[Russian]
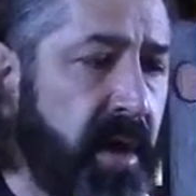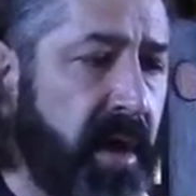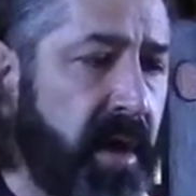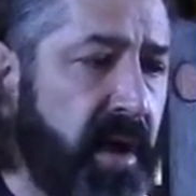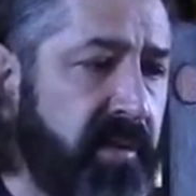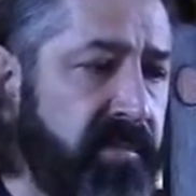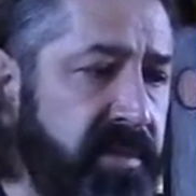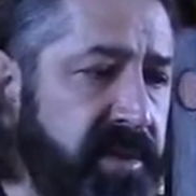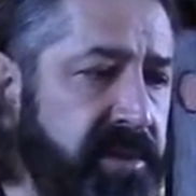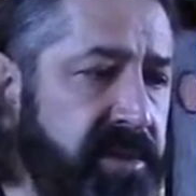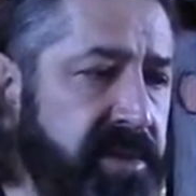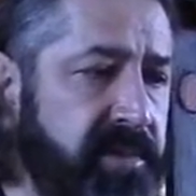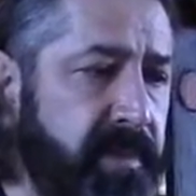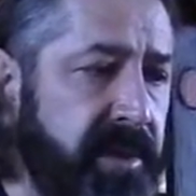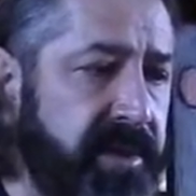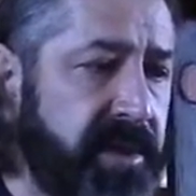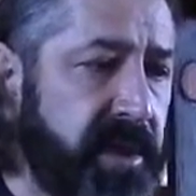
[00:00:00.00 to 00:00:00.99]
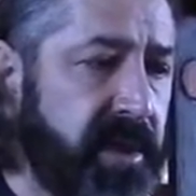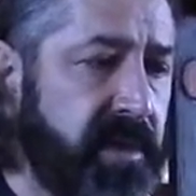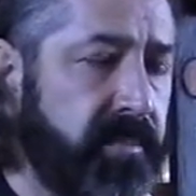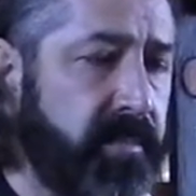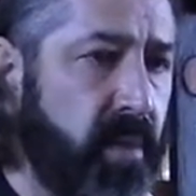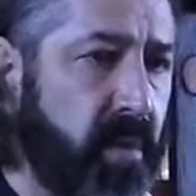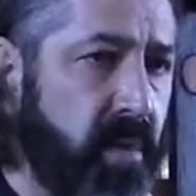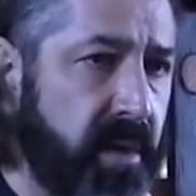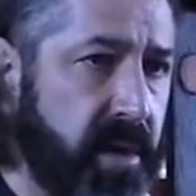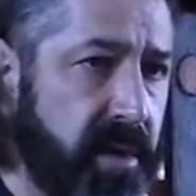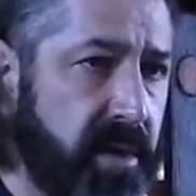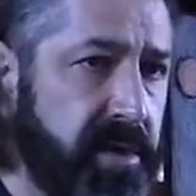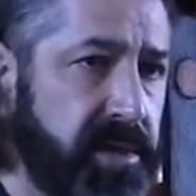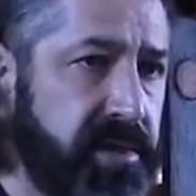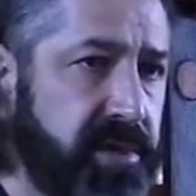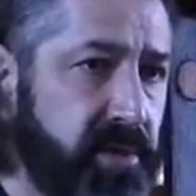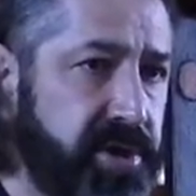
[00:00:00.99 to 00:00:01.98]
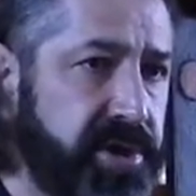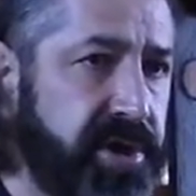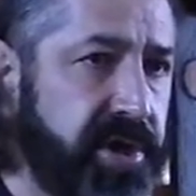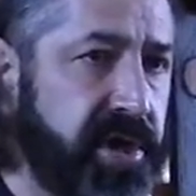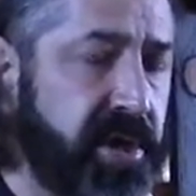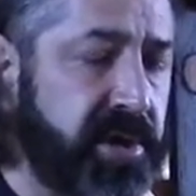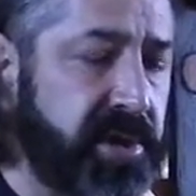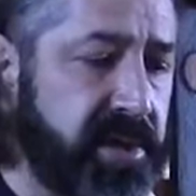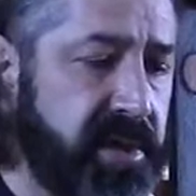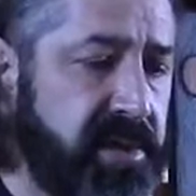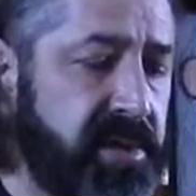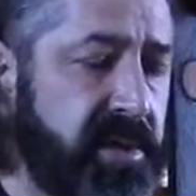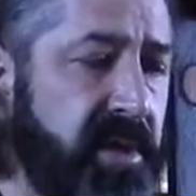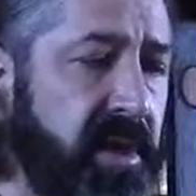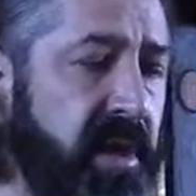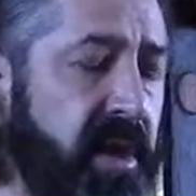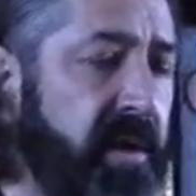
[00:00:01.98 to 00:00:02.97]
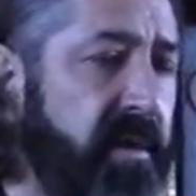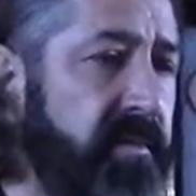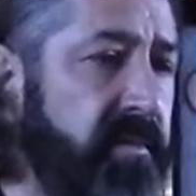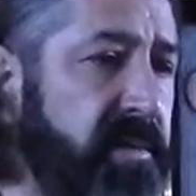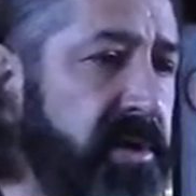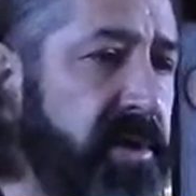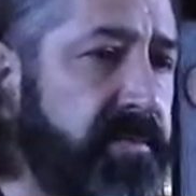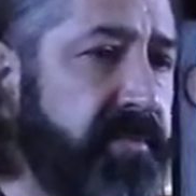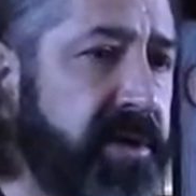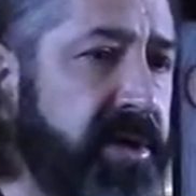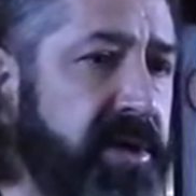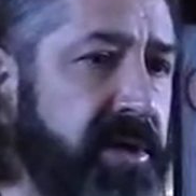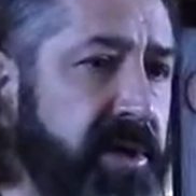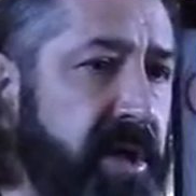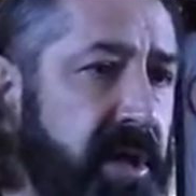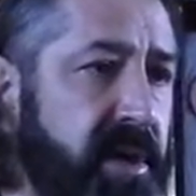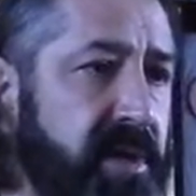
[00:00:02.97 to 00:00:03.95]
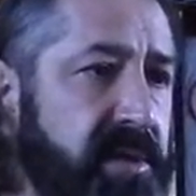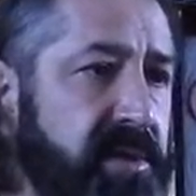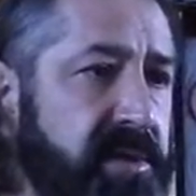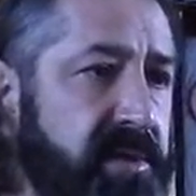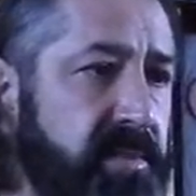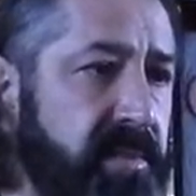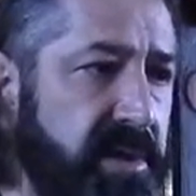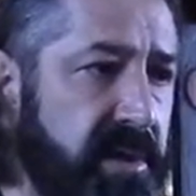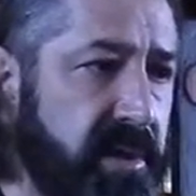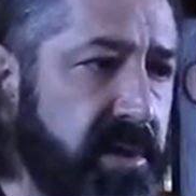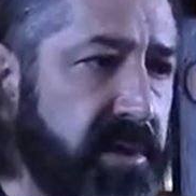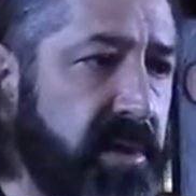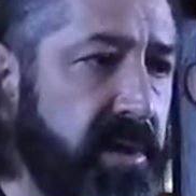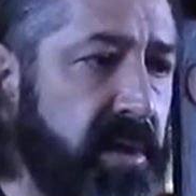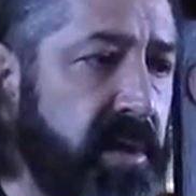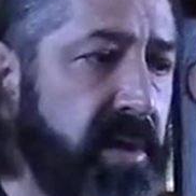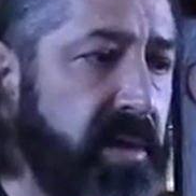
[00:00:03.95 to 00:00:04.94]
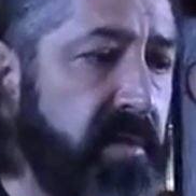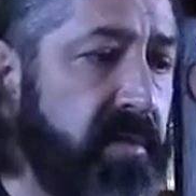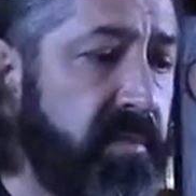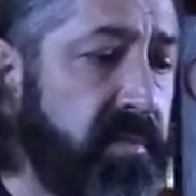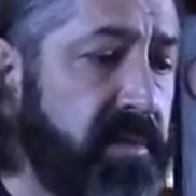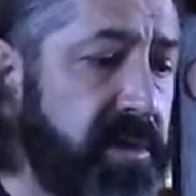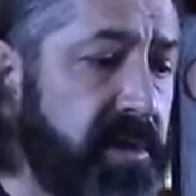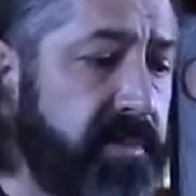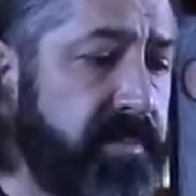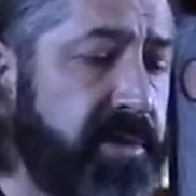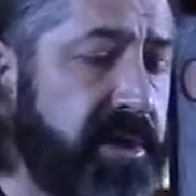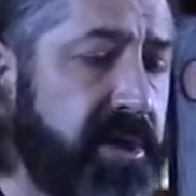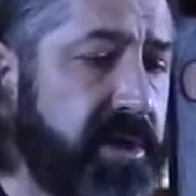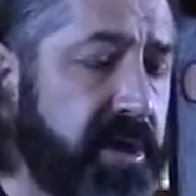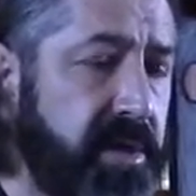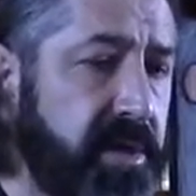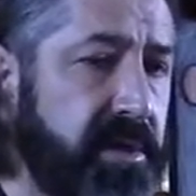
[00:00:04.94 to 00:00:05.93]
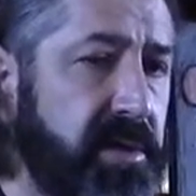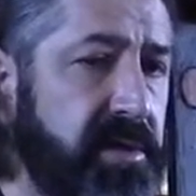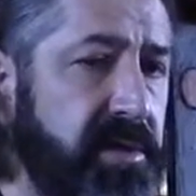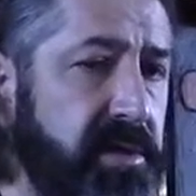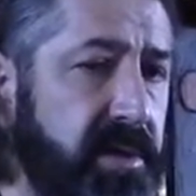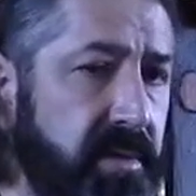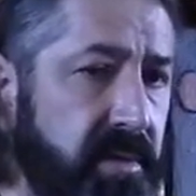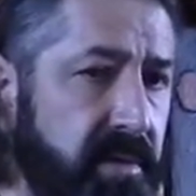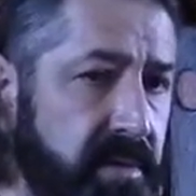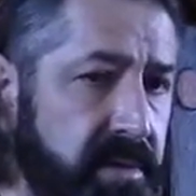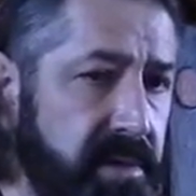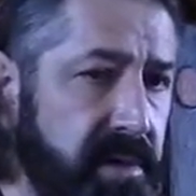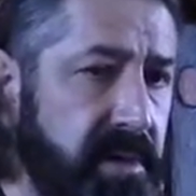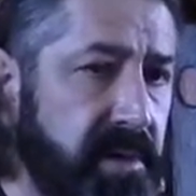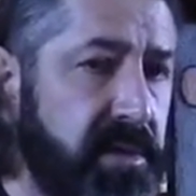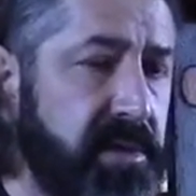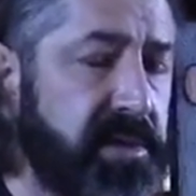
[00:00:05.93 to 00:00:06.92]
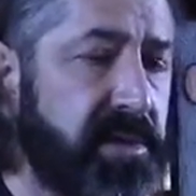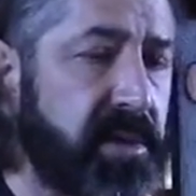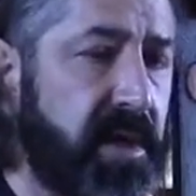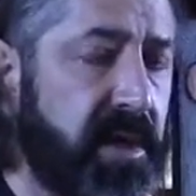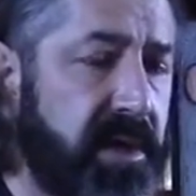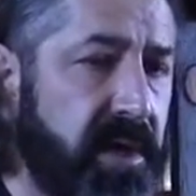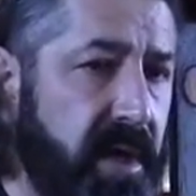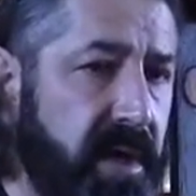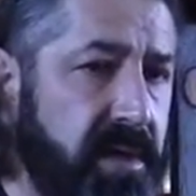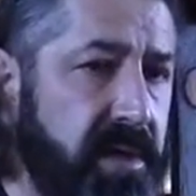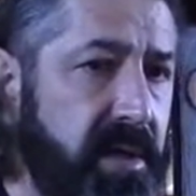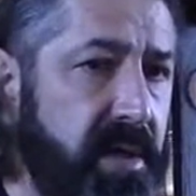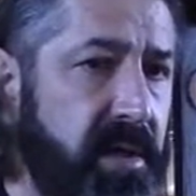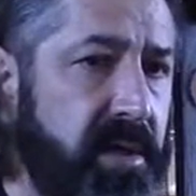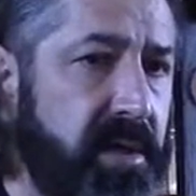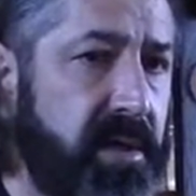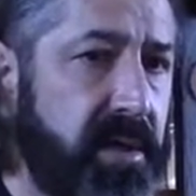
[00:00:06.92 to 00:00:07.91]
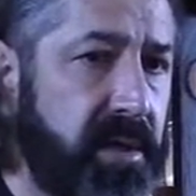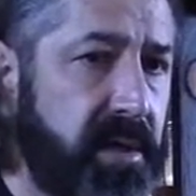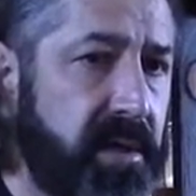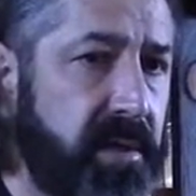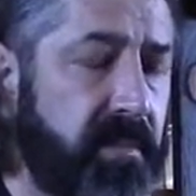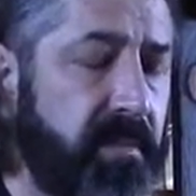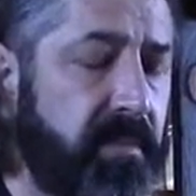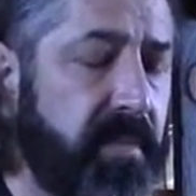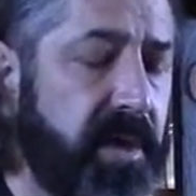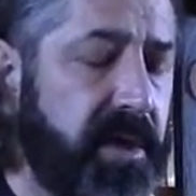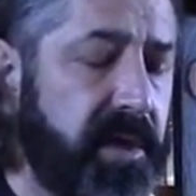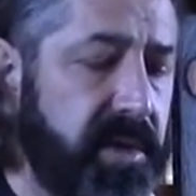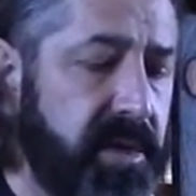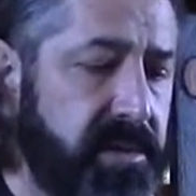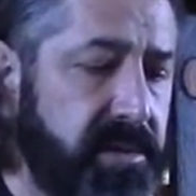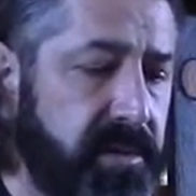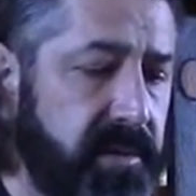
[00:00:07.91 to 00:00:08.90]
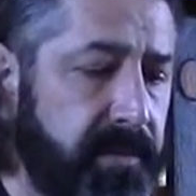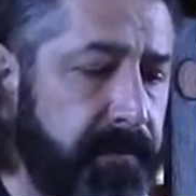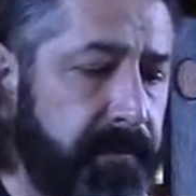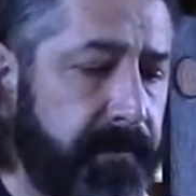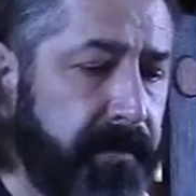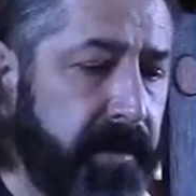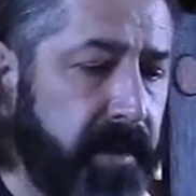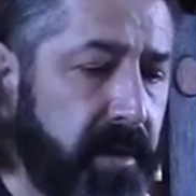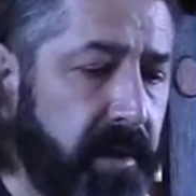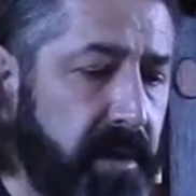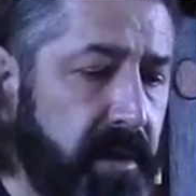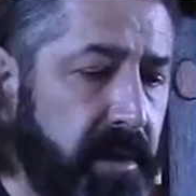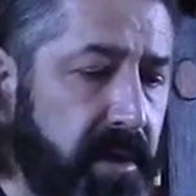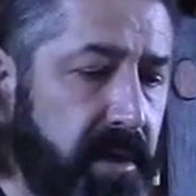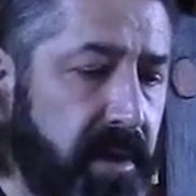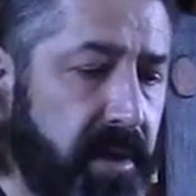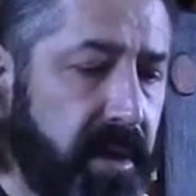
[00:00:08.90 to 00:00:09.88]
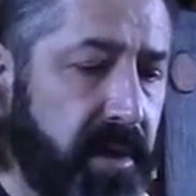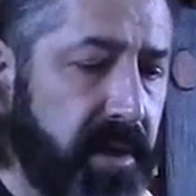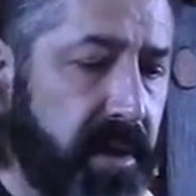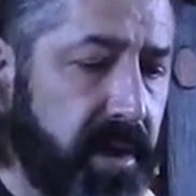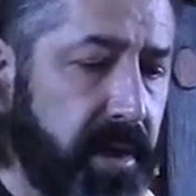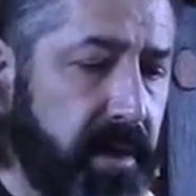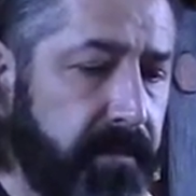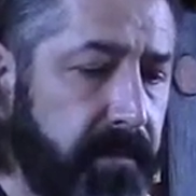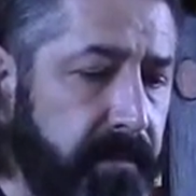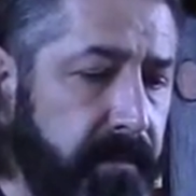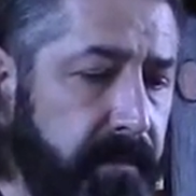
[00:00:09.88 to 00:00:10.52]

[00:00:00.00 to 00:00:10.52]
а вместе с потерей Бога, источника жизни, в мир пришла смерть, в мир пришли слезы, страдания и болезни. И когда